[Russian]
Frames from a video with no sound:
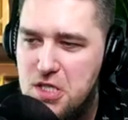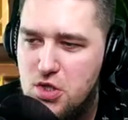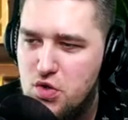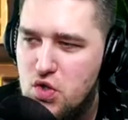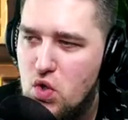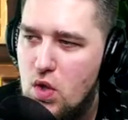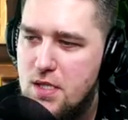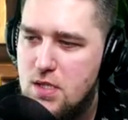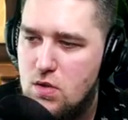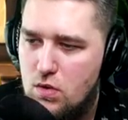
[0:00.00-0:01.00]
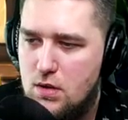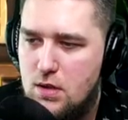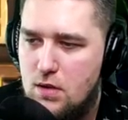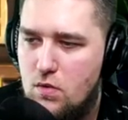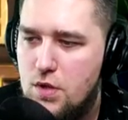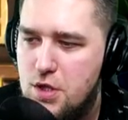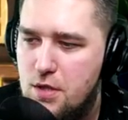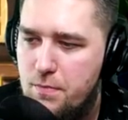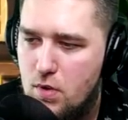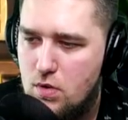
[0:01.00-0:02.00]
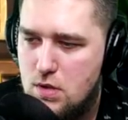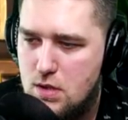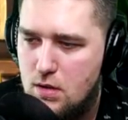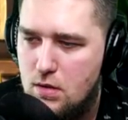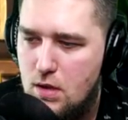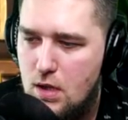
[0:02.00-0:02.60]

чужое золото? Очень просто.